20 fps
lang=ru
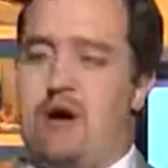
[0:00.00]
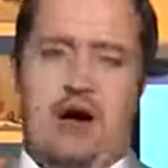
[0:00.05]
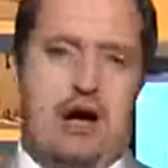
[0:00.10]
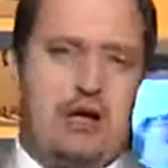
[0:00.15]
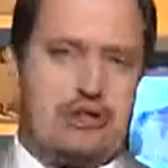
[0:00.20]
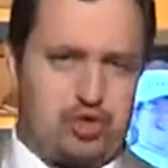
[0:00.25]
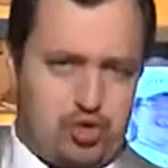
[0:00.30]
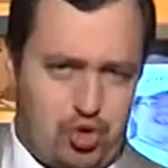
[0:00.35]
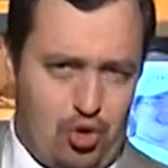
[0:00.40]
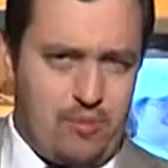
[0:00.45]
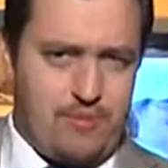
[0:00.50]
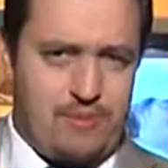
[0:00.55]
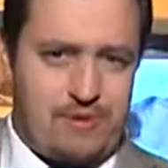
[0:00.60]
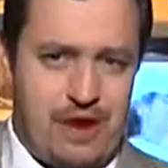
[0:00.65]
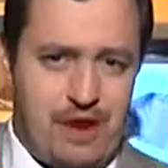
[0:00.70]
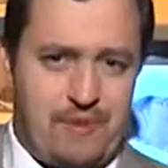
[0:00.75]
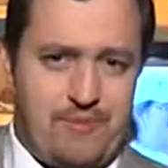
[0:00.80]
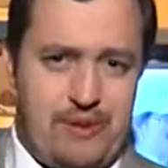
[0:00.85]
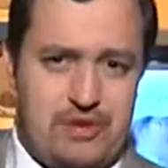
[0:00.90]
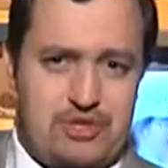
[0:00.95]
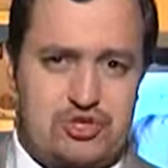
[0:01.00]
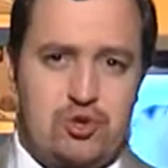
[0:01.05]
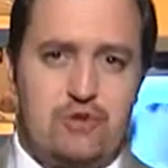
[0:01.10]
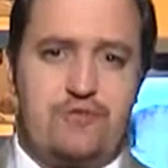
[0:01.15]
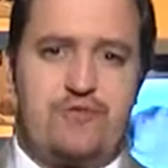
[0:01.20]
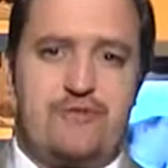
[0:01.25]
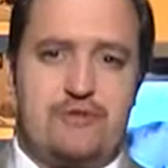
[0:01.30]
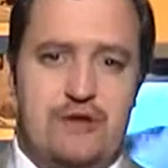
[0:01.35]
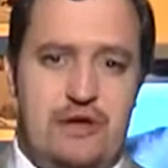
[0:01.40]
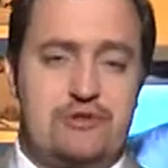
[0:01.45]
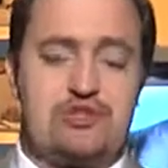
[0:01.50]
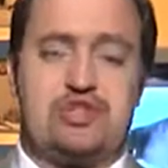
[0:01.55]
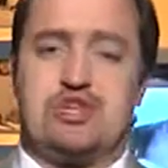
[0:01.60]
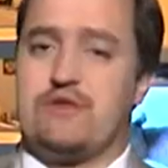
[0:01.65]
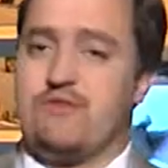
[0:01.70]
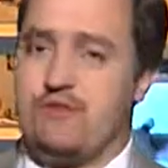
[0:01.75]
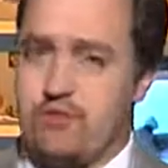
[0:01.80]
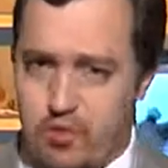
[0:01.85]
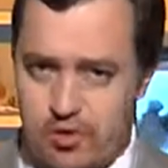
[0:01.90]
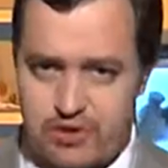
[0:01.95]
о том, как прошел финал
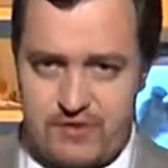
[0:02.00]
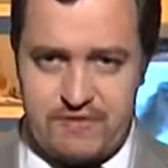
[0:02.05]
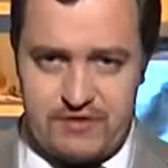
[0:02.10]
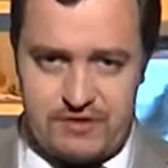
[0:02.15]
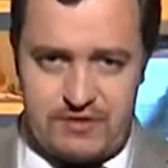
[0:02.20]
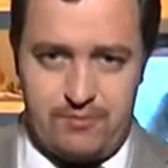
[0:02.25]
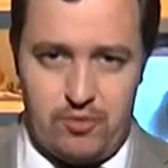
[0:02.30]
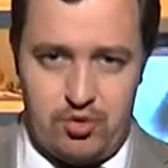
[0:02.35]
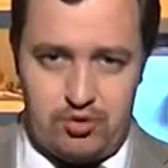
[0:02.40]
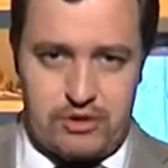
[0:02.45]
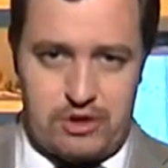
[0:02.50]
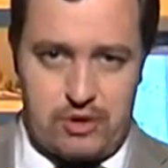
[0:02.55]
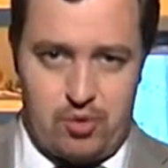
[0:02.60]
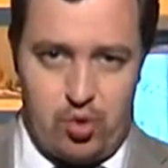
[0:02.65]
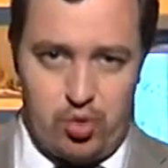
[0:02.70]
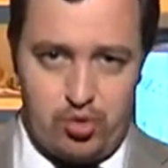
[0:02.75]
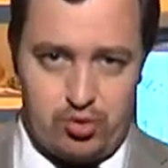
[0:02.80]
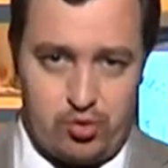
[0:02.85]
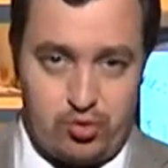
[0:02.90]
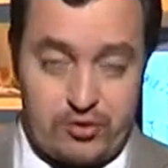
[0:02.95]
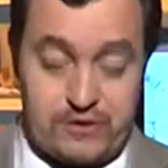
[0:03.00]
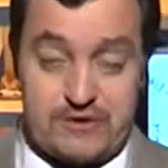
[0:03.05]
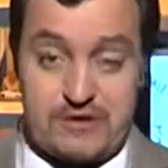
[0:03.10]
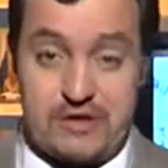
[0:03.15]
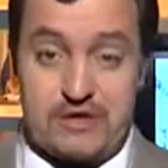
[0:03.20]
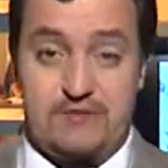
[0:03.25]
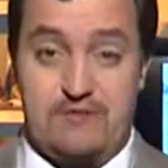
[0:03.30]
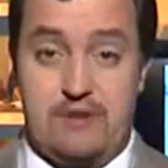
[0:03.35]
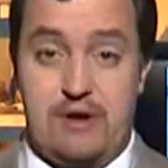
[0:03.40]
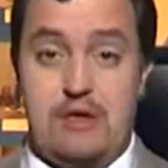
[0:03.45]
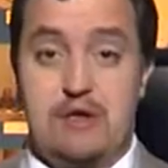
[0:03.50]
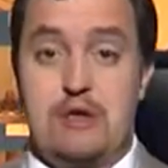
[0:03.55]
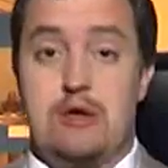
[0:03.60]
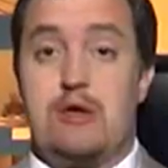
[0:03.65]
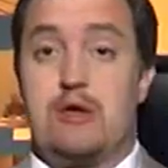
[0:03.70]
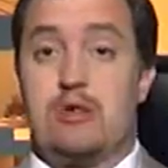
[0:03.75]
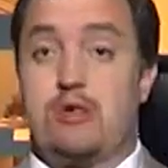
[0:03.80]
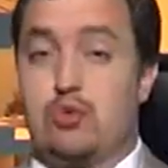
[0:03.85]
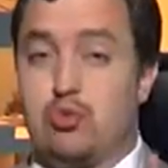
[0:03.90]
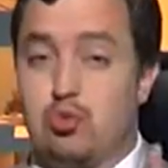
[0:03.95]
четвертого смотра конкурса название
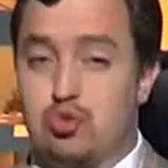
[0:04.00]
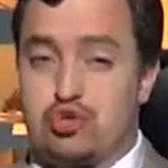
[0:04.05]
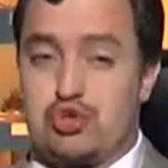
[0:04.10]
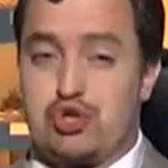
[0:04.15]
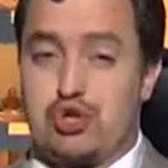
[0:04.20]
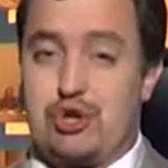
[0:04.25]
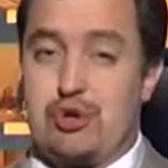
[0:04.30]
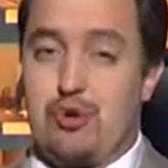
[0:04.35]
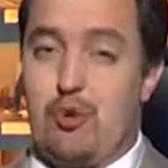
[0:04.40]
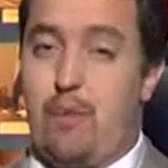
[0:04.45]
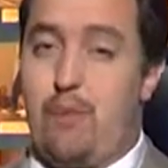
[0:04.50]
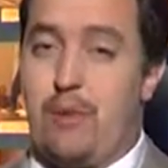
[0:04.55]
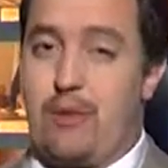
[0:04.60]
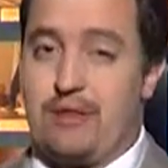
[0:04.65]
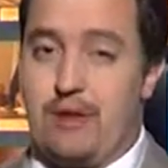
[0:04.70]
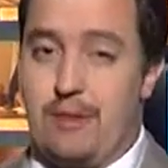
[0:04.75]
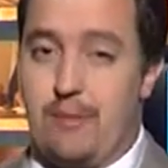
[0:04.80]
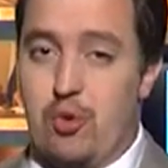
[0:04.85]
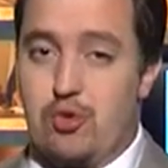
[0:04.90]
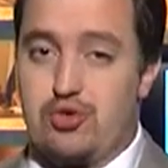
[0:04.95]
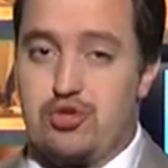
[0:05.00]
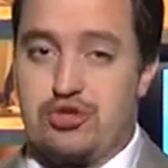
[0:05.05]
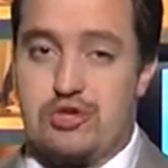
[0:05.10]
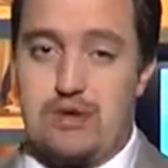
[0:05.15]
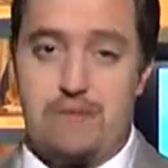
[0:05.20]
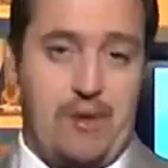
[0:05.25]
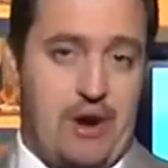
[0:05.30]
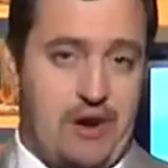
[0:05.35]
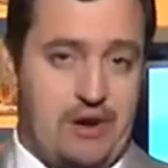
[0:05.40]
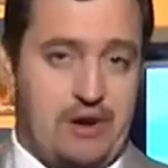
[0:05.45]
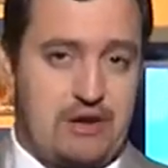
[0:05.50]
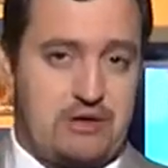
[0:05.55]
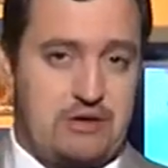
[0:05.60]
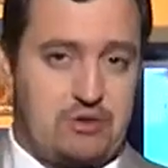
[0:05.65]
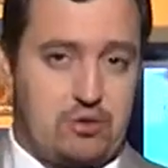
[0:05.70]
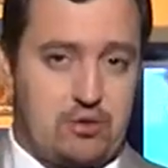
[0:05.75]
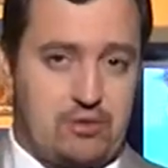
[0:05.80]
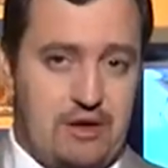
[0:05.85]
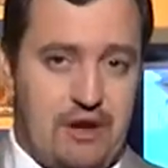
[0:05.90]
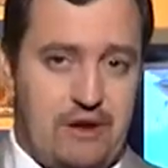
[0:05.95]
«Лучший уполномоченный по охране
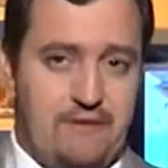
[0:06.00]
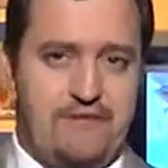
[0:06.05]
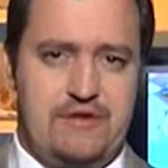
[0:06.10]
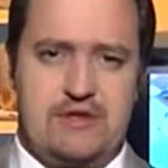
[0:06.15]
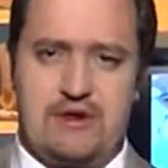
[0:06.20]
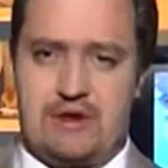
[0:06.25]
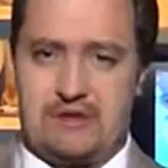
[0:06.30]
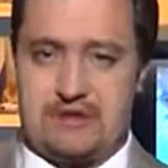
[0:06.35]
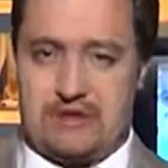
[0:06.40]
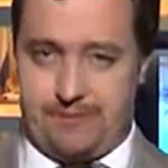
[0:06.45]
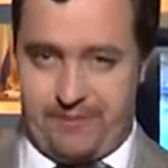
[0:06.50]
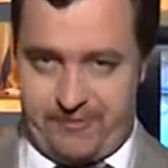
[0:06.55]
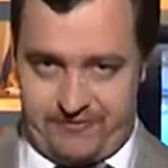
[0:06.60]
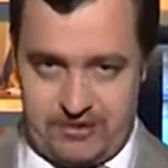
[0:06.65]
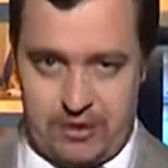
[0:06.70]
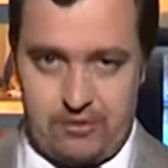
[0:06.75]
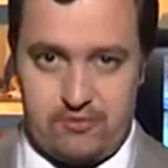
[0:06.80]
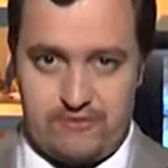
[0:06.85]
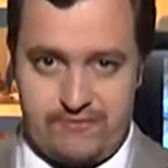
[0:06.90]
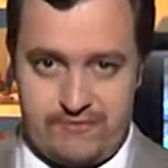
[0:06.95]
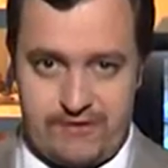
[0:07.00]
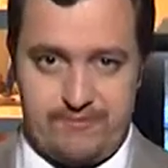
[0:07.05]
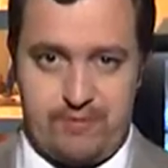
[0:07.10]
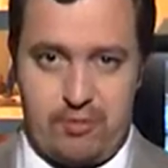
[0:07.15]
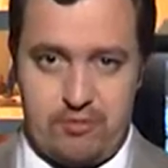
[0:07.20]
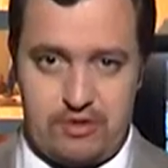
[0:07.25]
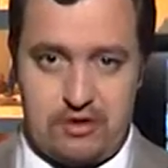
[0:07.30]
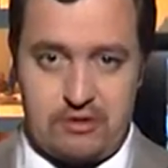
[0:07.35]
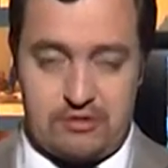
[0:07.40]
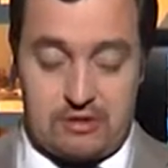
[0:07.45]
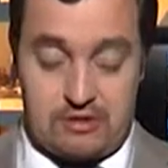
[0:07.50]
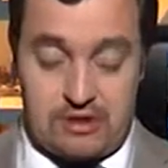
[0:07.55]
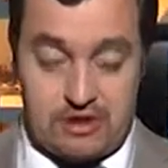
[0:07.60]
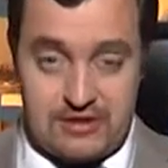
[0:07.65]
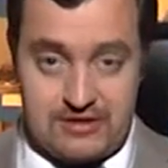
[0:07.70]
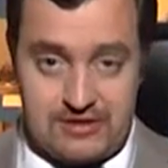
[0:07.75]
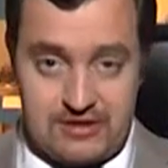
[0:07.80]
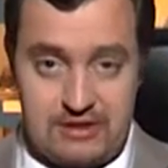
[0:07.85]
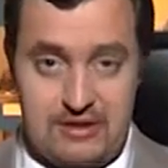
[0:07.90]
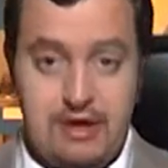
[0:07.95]
труда Федерации профсоюзов Республики
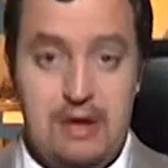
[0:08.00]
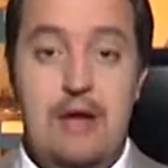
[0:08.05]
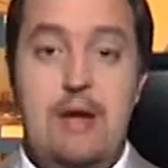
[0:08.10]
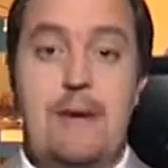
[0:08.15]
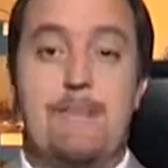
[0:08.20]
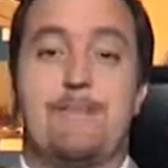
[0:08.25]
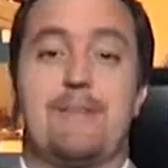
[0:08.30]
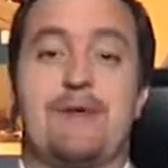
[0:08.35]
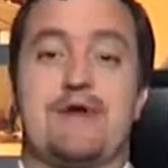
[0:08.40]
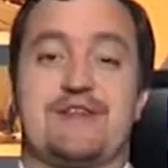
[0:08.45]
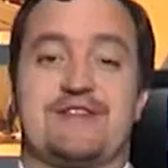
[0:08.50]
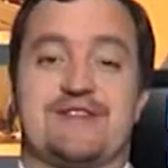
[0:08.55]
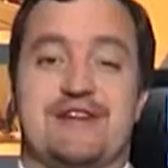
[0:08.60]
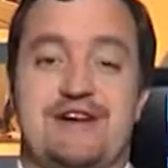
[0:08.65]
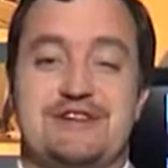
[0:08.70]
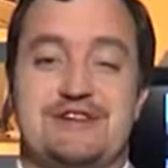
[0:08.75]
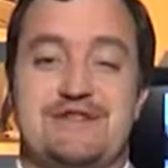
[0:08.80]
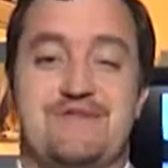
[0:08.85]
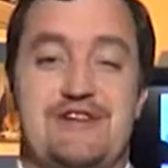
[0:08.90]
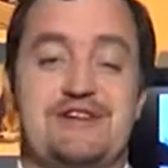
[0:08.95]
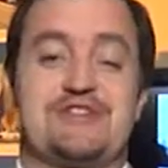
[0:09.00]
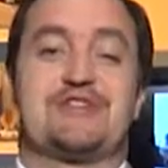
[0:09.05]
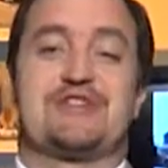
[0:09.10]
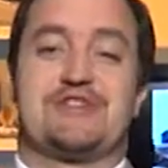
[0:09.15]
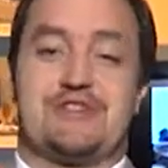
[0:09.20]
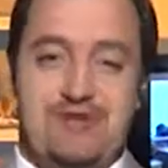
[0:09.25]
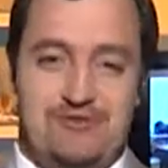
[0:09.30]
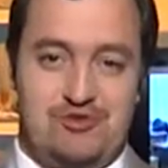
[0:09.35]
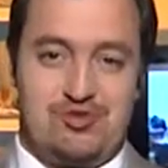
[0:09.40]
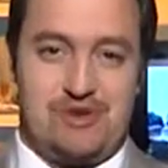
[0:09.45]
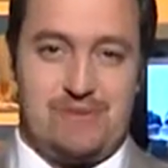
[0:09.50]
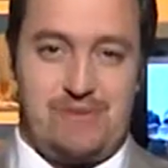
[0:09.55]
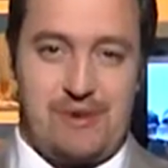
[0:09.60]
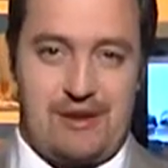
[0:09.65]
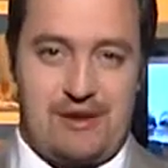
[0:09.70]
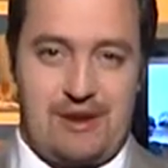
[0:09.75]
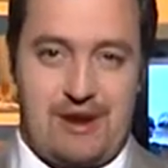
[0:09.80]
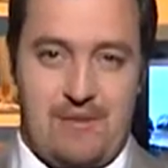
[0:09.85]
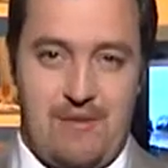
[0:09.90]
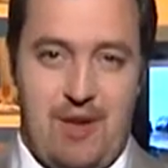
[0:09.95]
Татарстан» мы расскажем в нашей следующей
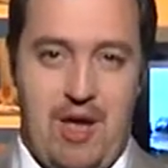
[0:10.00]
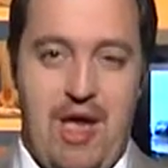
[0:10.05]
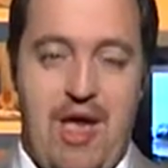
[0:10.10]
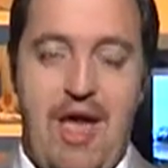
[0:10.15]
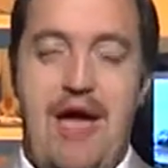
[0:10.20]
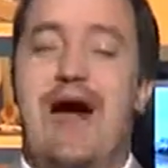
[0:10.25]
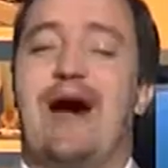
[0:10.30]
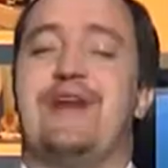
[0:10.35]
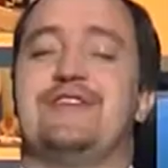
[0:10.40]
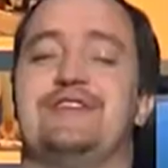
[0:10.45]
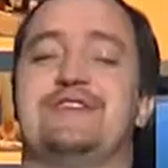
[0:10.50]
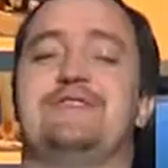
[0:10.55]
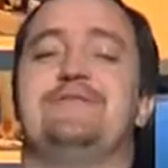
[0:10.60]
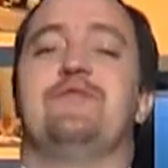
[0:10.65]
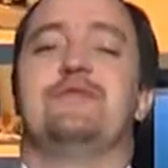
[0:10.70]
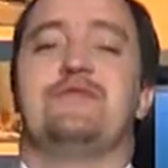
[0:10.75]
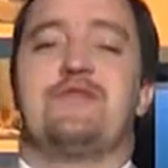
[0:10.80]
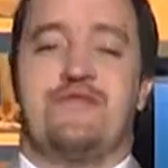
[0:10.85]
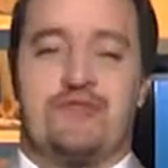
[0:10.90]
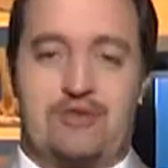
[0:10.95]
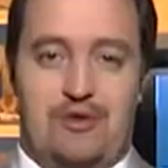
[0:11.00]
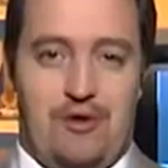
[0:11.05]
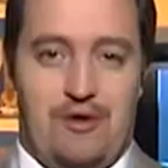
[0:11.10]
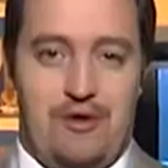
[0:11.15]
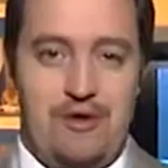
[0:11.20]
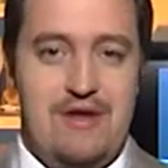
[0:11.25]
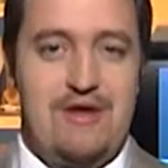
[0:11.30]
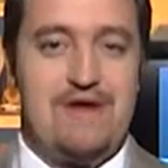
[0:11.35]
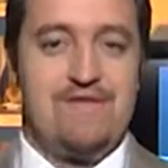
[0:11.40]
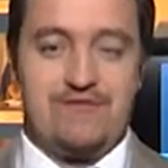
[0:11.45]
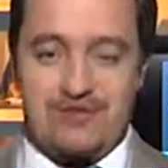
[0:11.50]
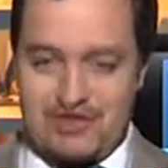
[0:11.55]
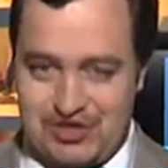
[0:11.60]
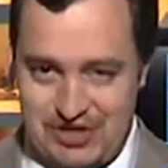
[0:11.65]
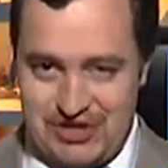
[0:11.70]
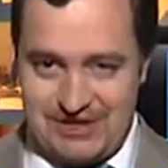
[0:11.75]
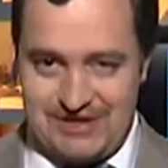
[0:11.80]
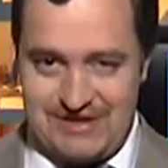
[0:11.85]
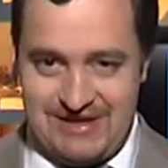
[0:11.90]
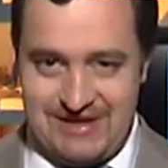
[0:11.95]
программе. А на сегодня все. В
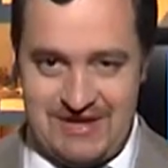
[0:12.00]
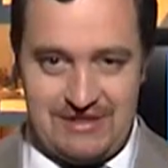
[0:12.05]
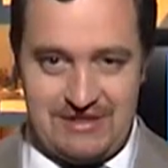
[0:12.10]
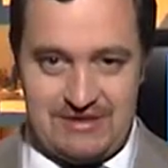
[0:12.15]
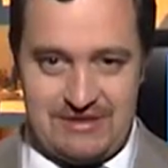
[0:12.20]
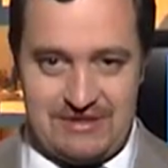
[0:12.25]
жизни и на